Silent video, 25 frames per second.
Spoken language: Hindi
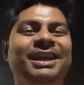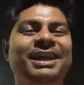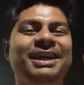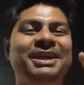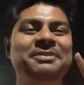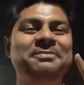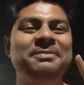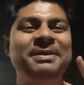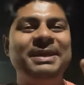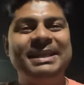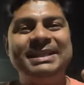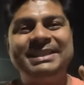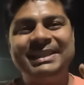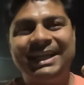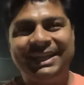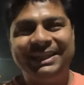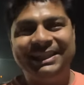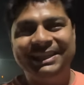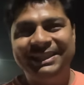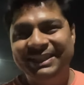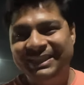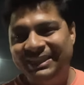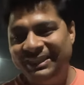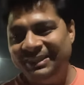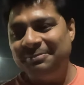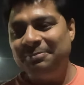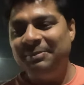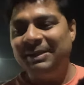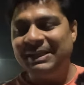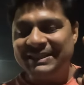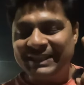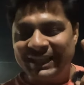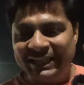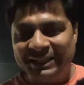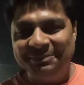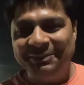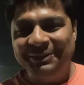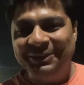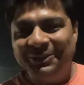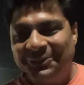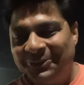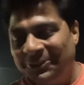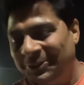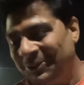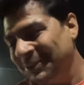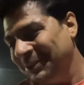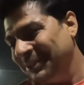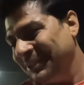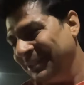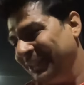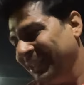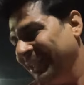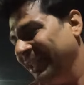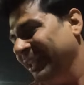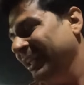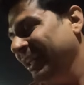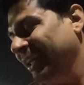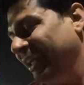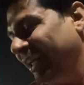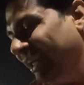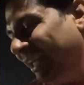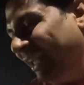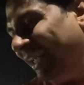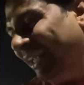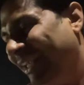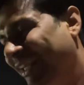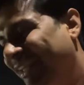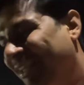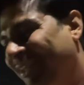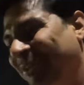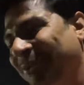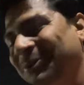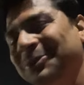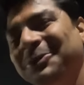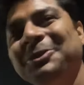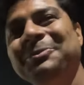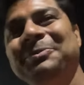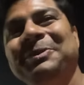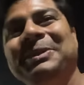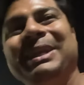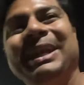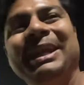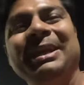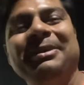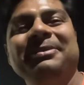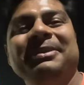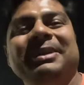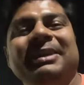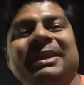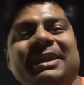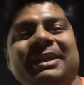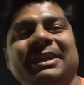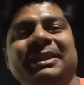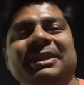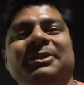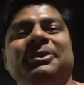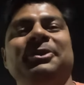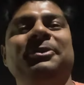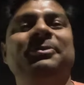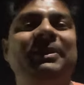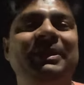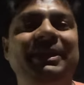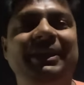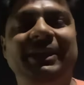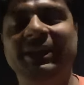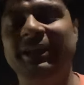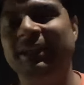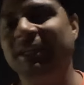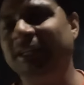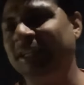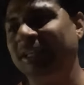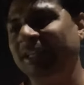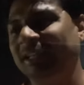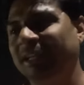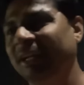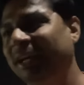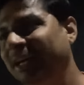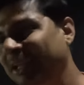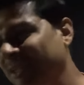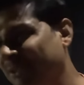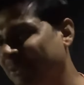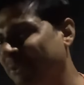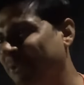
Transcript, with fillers: लेकिन मेरे साथ नहीं मेरे साथ भी लो लेकिन खुद भी ड्राइविंग करके देखो भाई रात